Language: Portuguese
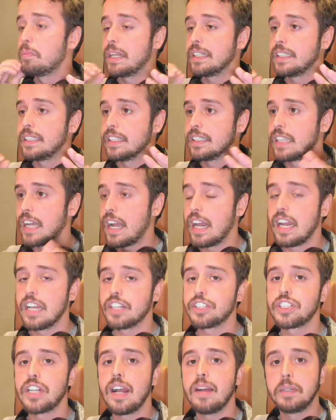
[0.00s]
para tentar
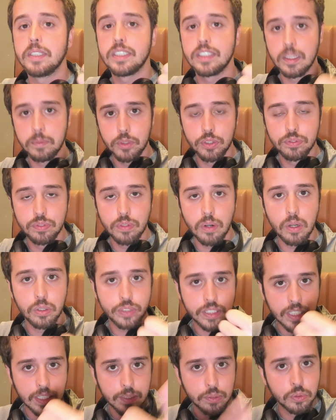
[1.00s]
relaxar, mas estamos de
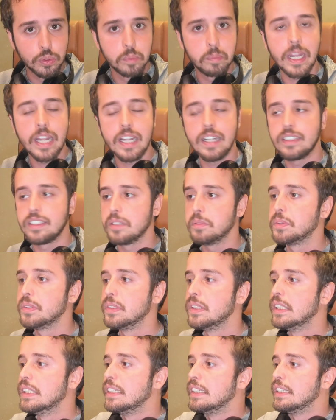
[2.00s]
volta, tá tudo bem,
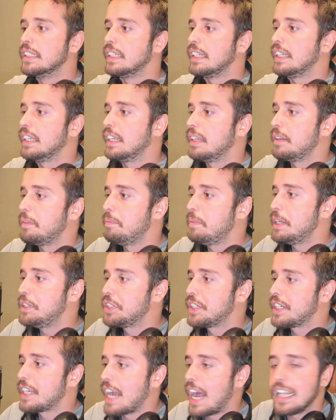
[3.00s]
estamos é,
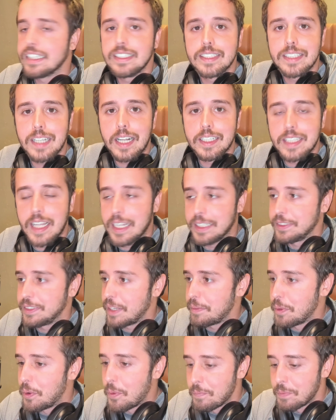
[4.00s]
medicado e tratado,
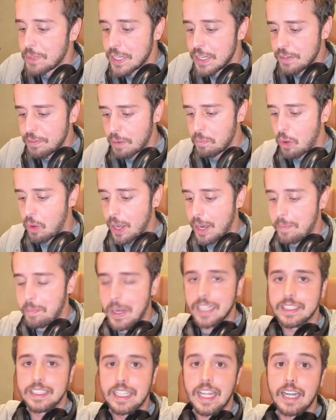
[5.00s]
tá bom? Vamos embora
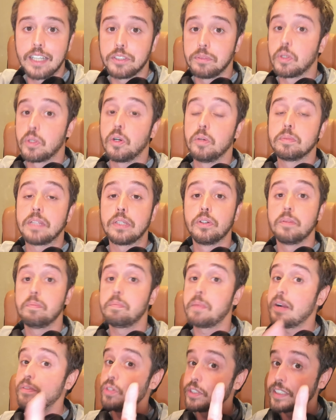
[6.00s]
para a tela do meu computador.
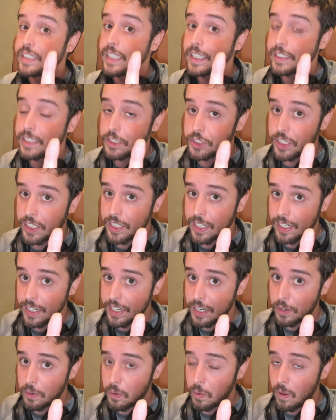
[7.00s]
Para você que está chegando
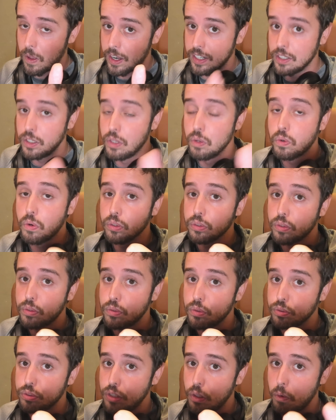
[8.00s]
aí agora, eu conto
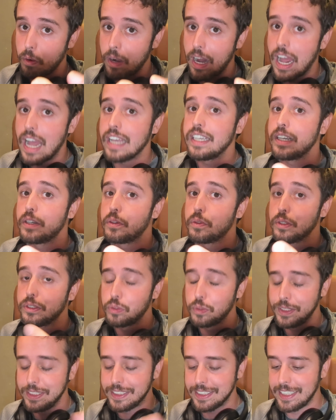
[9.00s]
com o seu like e com a
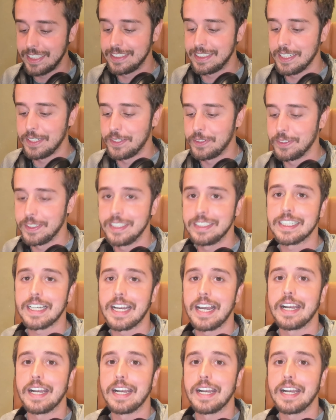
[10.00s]
sua inscrição nesse